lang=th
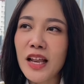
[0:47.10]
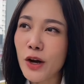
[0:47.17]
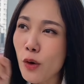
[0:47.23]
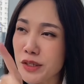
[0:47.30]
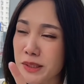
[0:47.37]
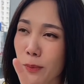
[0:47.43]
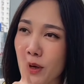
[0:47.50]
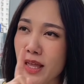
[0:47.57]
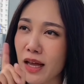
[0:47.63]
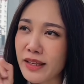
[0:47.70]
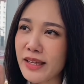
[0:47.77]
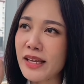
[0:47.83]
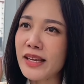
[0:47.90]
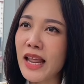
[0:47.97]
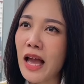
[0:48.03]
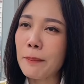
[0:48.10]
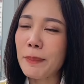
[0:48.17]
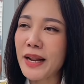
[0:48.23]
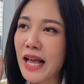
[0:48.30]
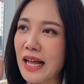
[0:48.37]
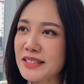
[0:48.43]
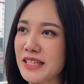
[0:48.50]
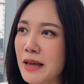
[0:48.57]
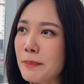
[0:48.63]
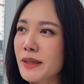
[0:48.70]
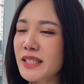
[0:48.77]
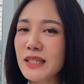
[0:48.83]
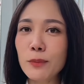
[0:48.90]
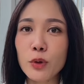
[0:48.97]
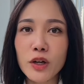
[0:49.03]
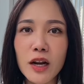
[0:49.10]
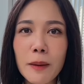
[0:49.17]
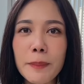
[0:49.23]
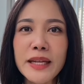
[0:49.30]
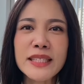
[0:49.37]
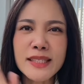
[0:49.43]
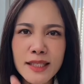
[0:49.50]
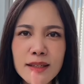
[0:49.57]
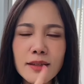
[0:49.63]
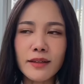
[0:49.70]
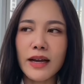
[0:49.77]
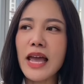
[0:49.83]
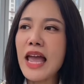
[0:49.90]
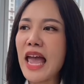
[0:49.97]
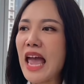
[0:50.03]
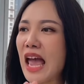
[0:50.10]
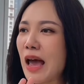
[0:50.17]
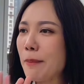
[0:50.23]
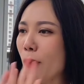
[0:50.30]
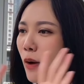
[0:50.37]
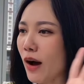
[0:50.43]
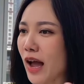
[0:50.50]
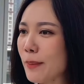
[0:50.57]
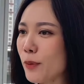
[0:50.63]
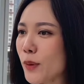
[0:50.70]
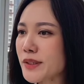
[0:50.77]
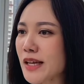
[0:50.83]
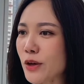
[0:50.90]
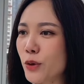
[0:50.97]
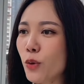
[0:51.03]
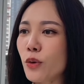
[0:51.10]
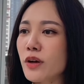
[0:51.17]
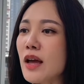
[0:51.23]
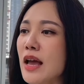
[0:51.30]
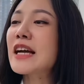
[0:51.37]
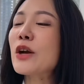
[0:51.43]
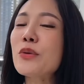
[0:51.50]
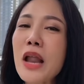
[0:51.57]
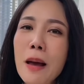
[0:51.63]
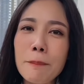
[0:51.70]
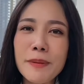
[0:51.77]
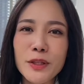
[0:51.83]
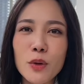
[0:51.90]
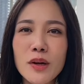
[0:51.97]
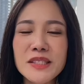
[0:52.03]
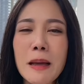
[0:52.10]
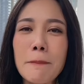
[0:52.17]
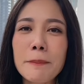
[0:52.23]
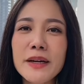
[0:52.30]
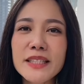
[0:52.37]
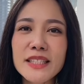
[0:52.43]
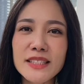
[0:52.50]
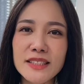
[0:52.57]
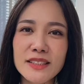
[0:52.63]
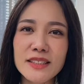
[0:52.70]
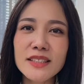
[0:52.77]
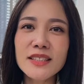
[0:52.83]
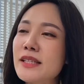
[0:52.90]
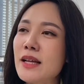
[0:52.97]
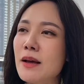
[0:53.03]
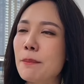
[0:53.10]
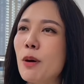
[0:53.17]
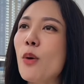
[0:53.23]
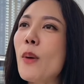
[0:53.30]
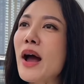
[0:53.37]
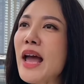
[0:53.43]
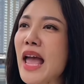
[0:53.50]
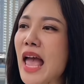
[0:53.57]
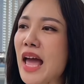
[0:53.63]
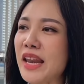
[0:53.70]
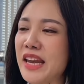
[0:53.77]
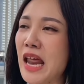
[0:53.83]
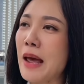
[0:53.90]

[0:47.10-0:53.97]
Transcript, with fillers: แล้วโดยเฉพาะอย่างยิ่งเนี่ยเป็นการใช้มือถือบนเครื่องบิน ซึ่งแอร์บอกให้ผู้โดยสารทุกคน กรุณาปิดโทรศัพท์มือถือ เพราะว่าแอร์เนี่ย